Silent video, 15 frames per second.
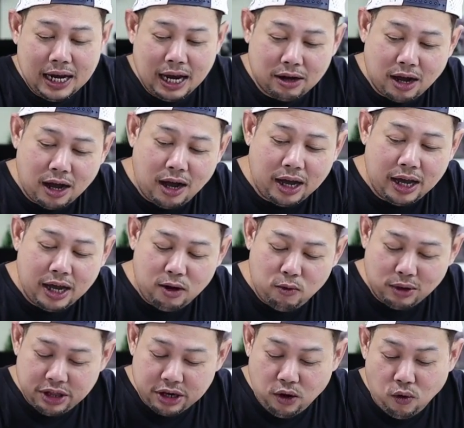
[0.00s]
แล้วก็
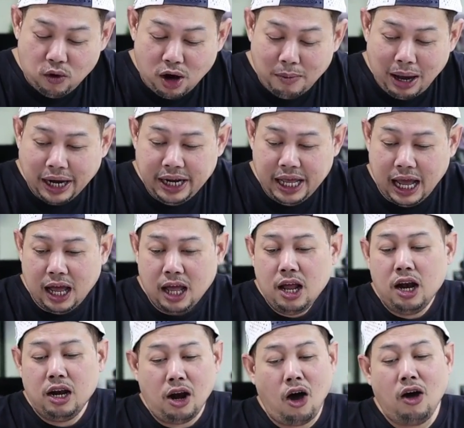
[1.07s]
วัสดุของมันเนี่ย
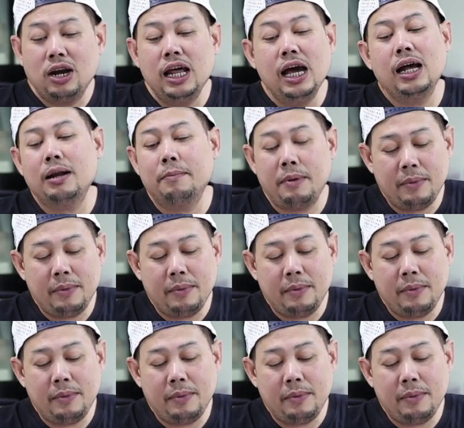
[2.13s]
ล่องเรื่อง